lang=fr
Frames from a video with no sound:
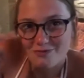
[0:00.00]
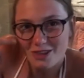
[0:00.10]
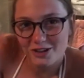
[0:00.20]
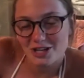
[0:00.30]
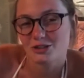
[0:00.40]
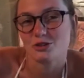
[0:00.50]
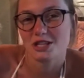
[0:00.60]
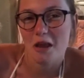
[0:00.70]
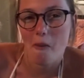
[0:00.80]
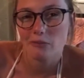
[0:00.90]

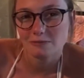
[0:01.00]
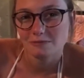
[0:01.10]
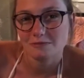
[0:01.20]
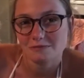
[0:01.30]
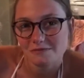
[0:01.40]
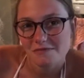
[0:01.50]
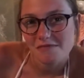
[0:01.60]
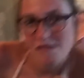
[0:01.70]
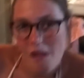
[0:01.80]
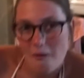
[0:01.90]
j'associe.
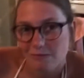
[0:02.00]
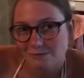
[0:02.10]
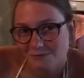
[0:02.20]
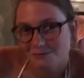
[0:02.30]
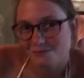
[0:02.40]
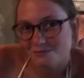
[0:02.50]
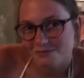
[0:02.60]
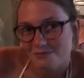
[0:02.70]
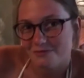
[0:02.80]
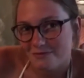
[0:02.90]
Donc c'est peut-être pas
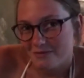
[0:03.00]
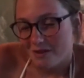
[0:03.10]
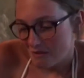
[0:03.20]
tout à fait débile.